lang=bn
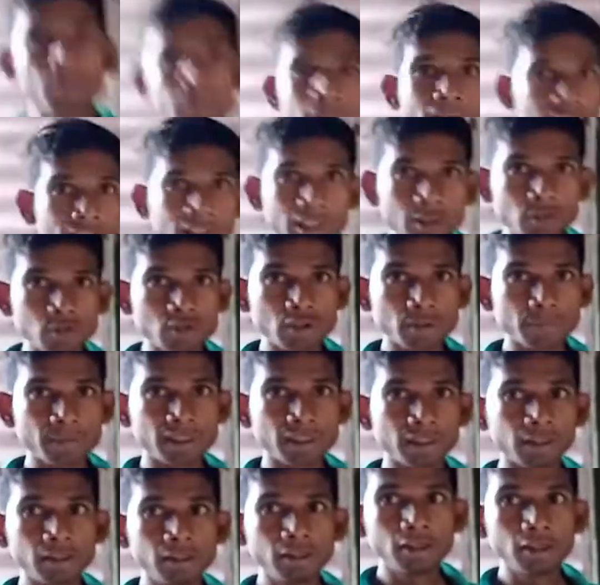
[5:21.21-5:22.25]
মাঠে কেউ যাবে না
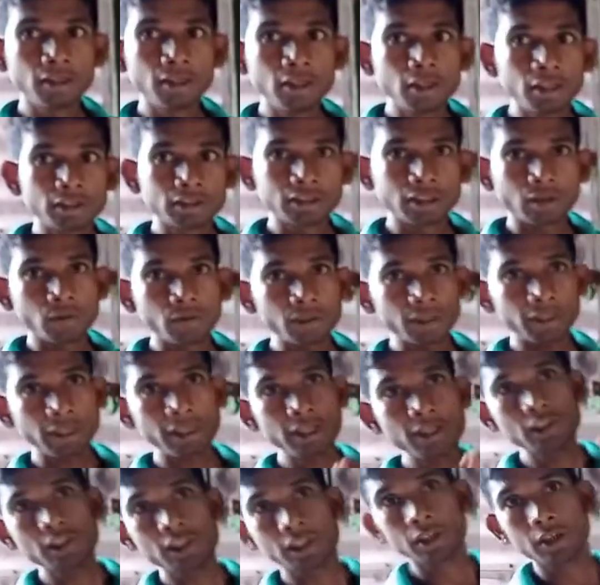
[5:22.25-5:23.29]
তাহলে এই
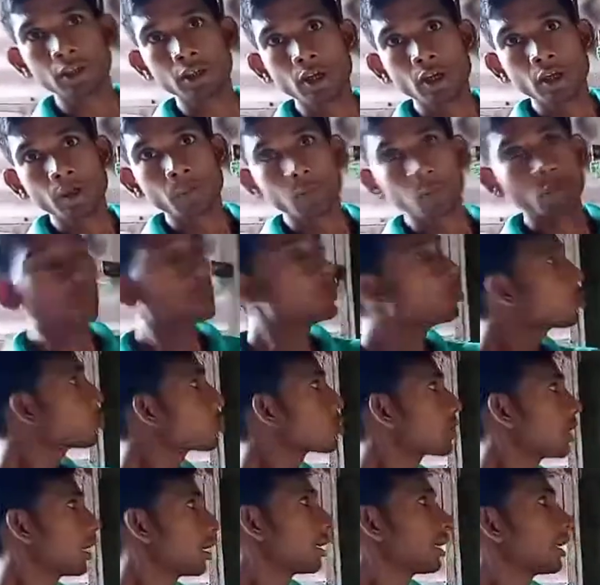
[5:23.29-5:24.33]
যে
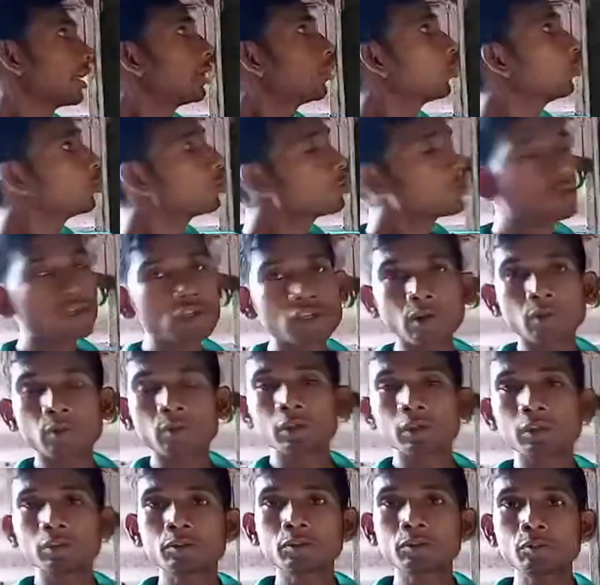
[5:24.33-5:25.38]
অনুষ্ঠান এই অনুষ্ঠানও
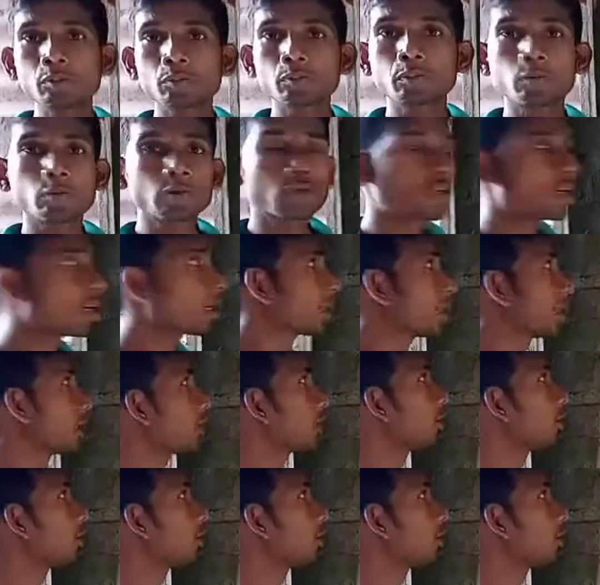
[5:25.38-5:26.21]
কিন্তু পোশাকের